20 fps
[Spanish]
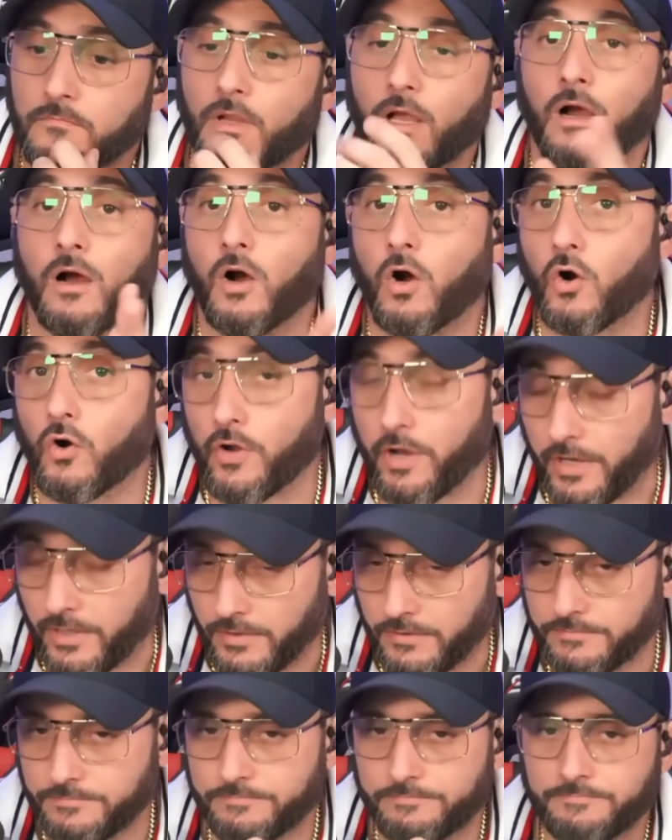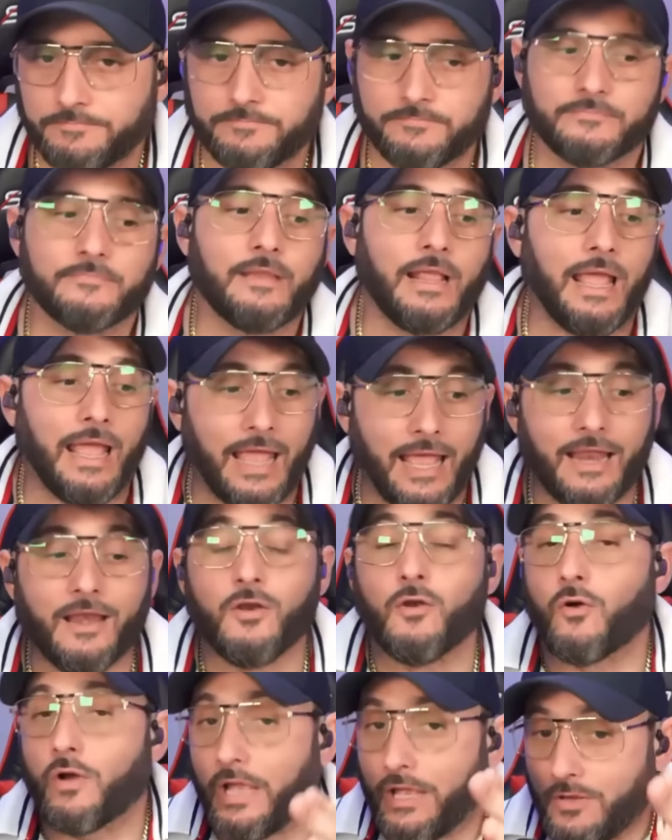Ok. Es
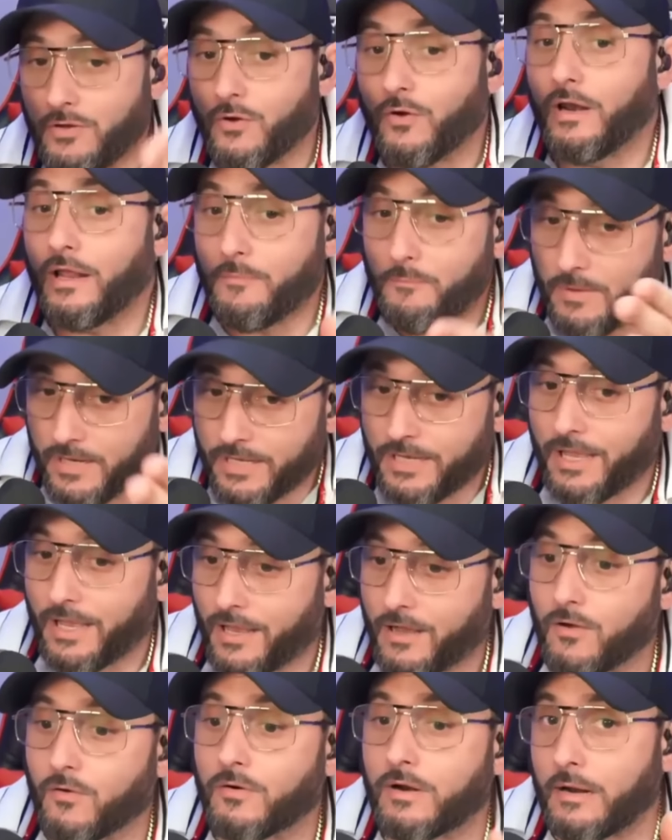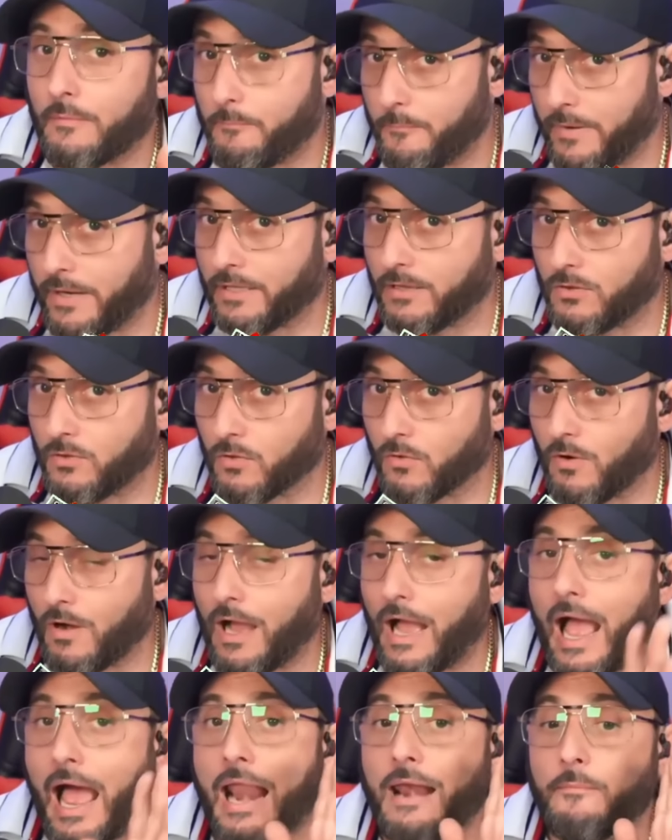lo que yo le expliqué con respecto
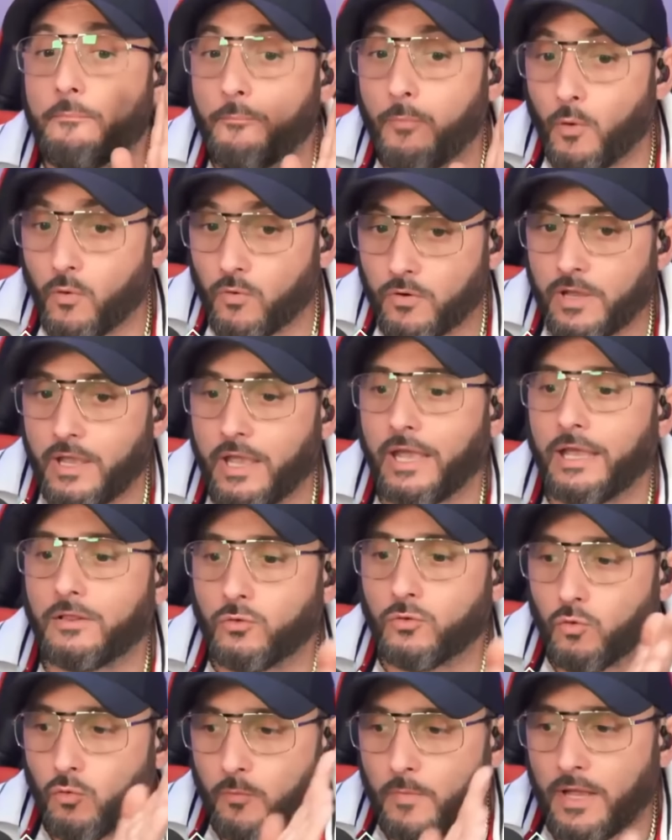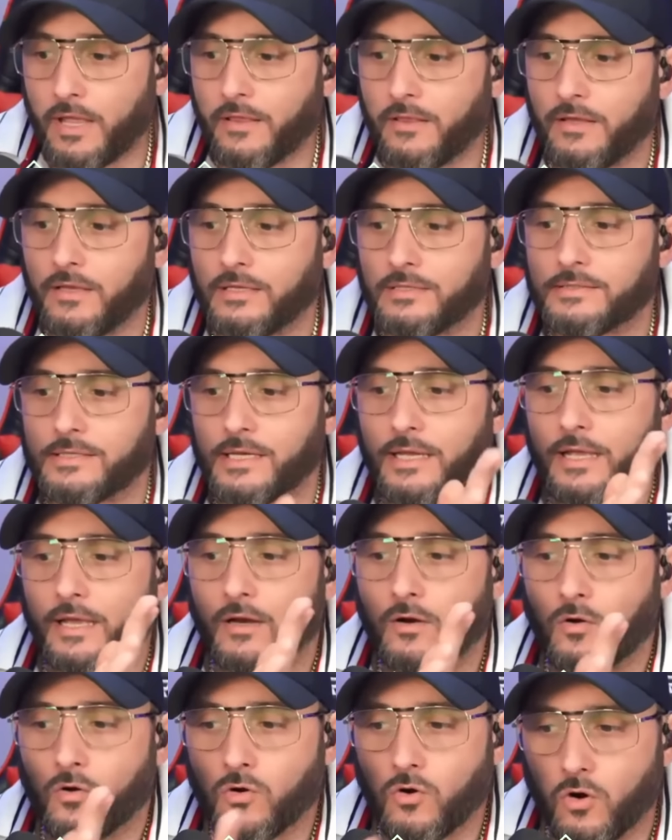al por qué tú me dices que
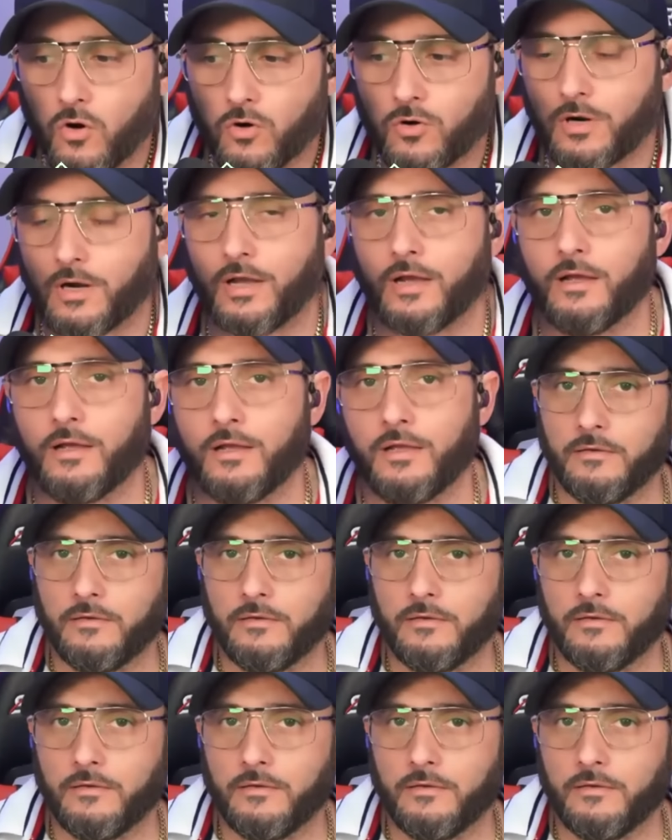no corra.